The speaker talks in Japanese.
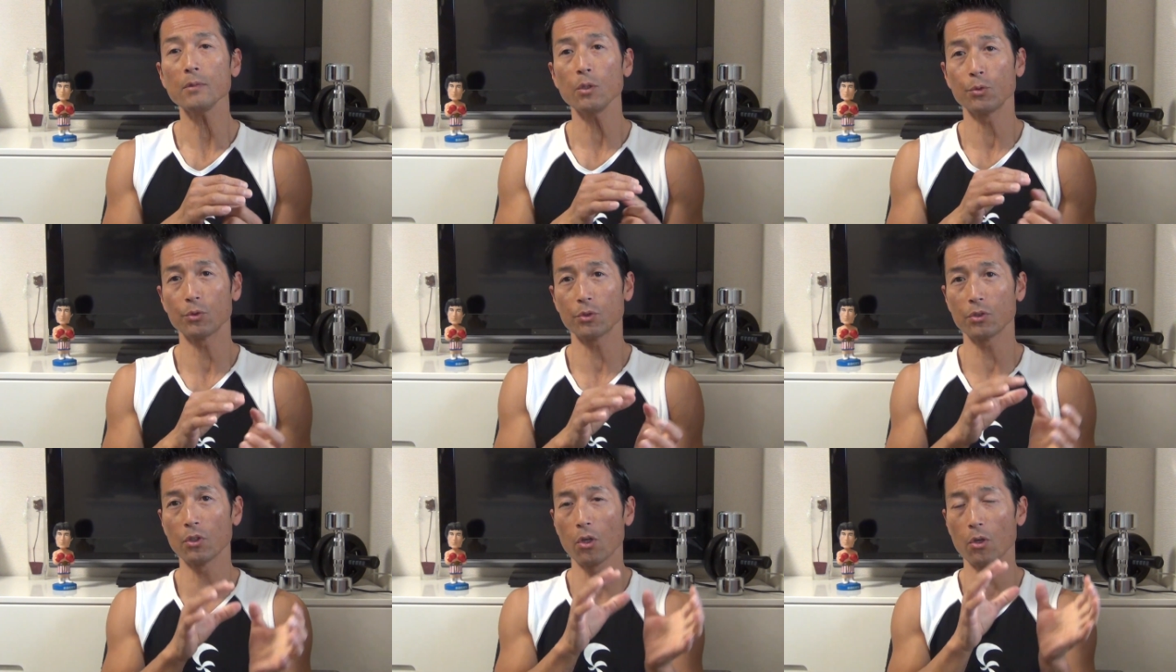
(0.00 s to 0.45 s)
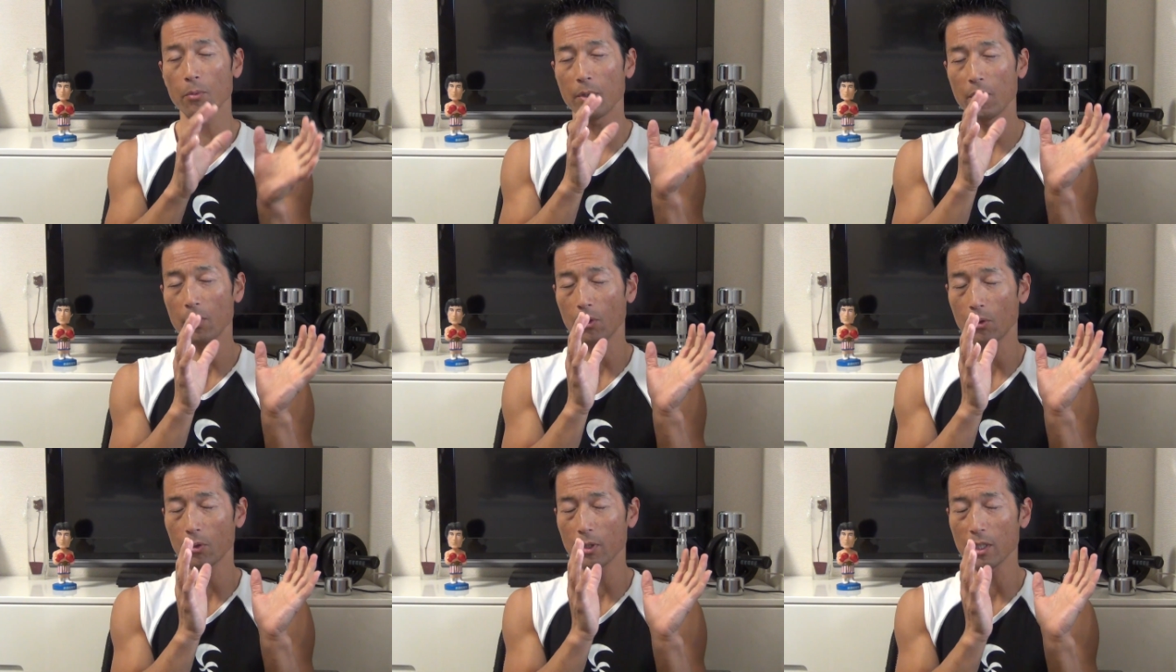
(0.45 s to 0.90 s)
普通の予
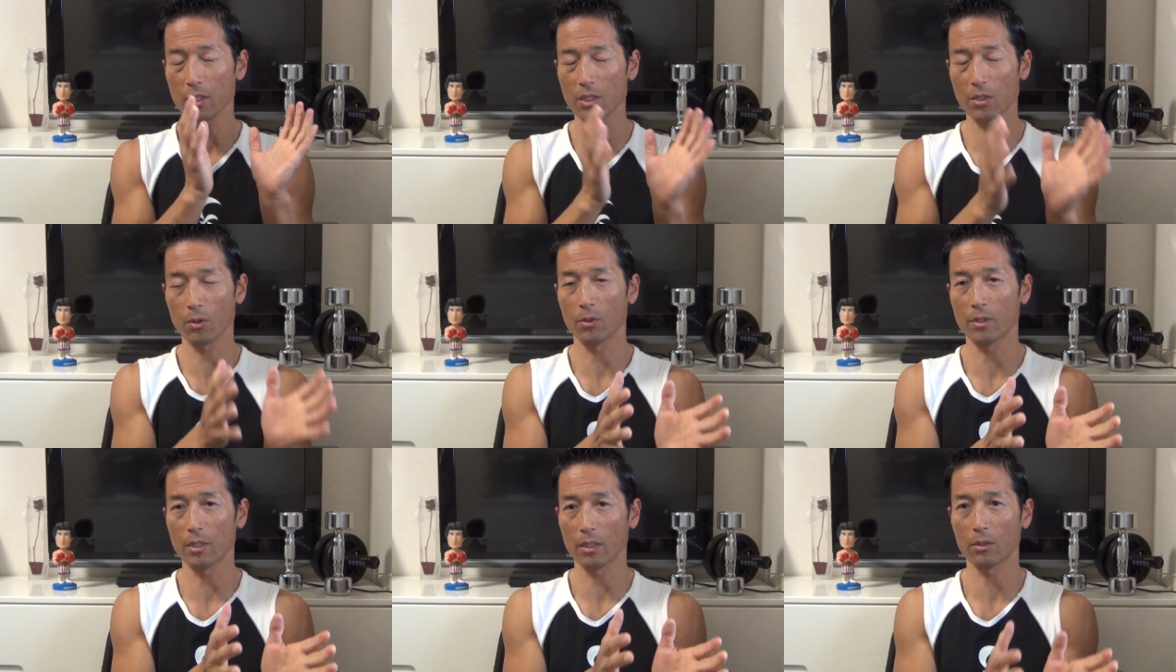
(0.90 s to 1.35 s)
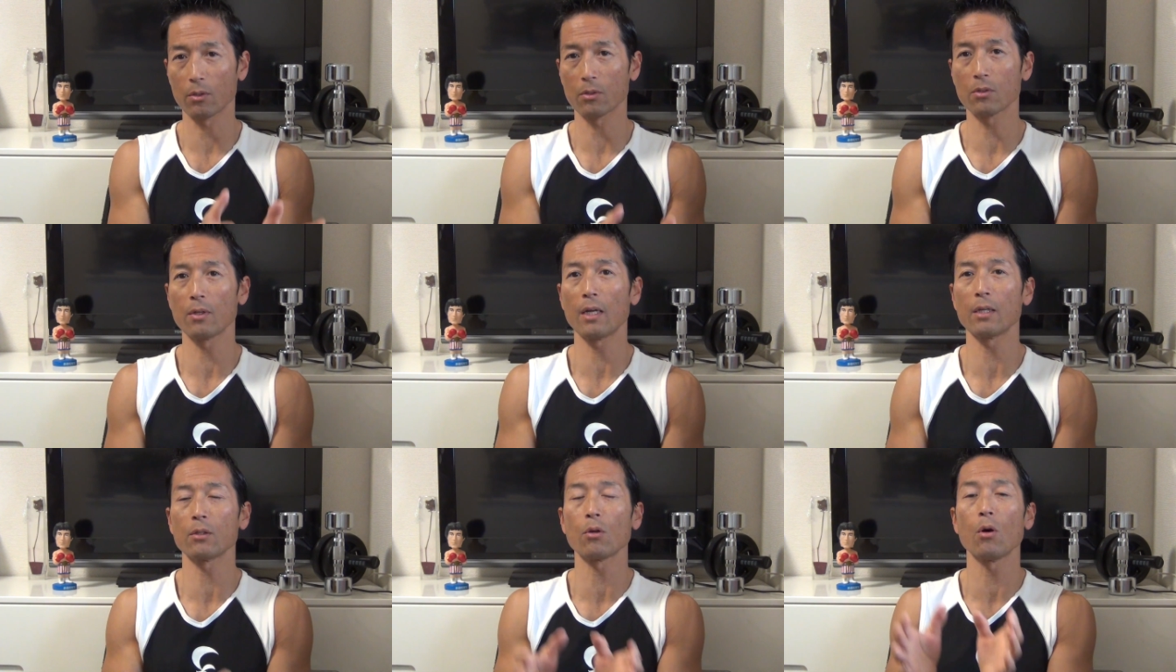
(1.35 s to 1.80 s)
備疲労法で4、5セット。
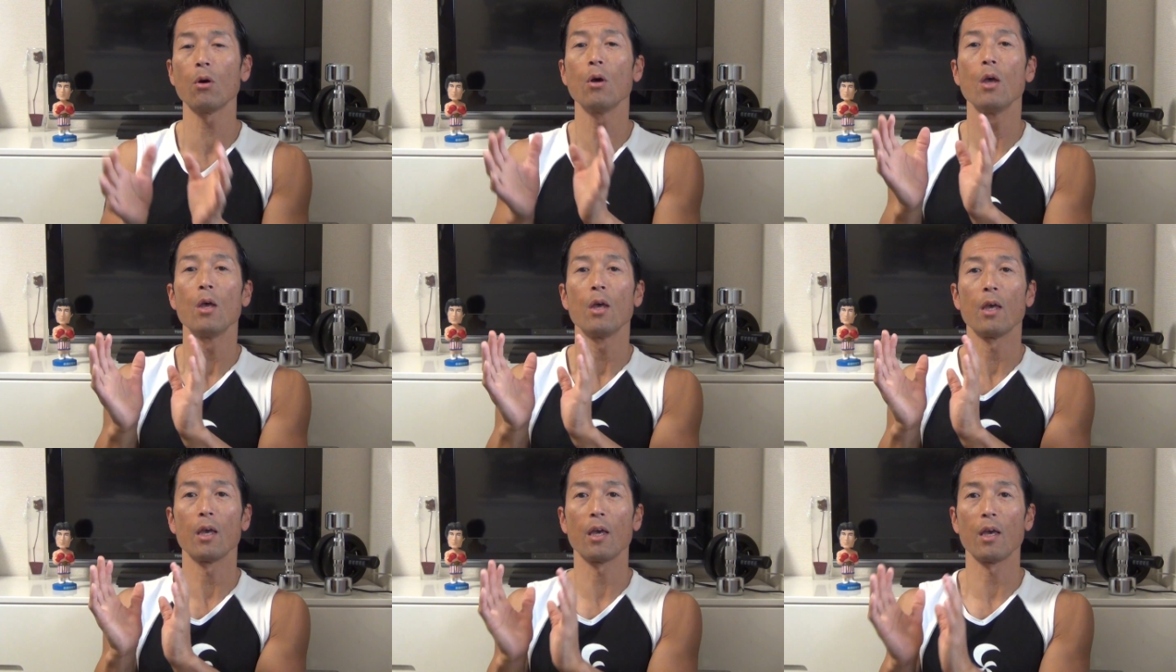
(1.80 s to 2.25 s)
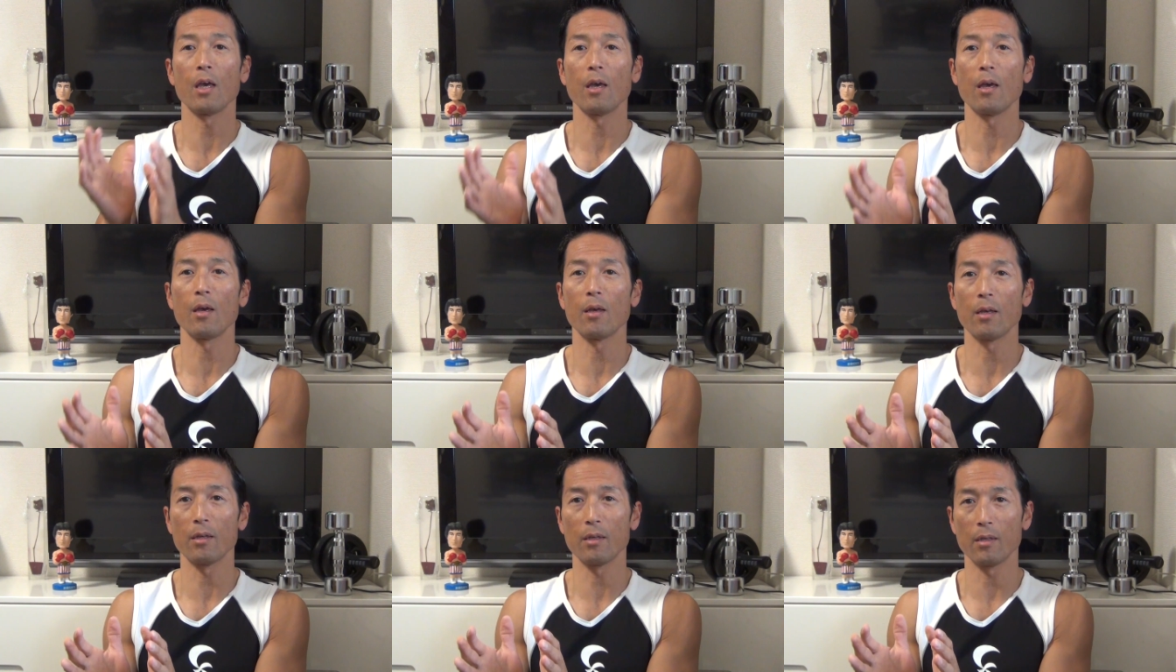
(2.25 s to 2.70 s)
その後、
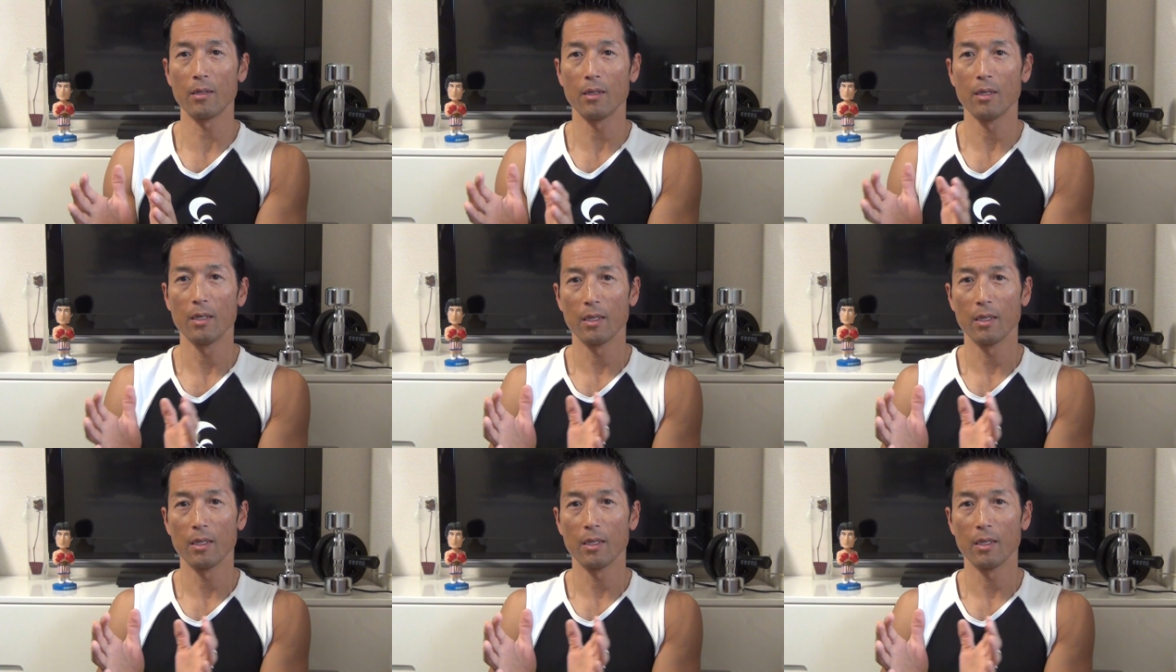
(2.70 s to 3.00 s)
えー